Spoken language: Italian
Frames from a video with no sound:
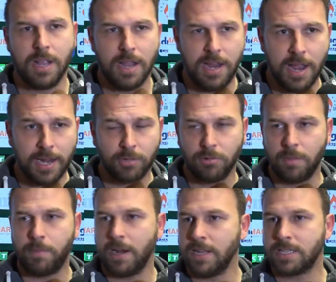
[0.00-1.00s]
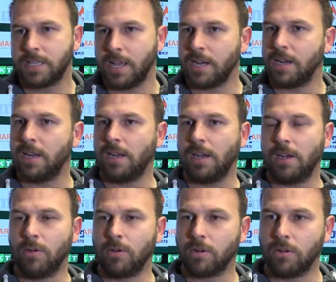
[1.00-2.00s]
e anche sulle palle esterne
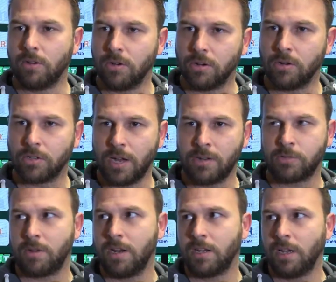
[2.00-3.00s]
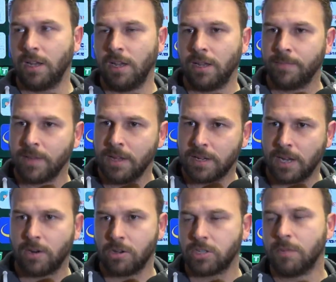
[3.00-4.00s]
loro è una squadra che, che
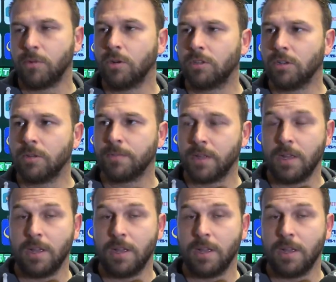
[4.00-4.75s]
crossa molto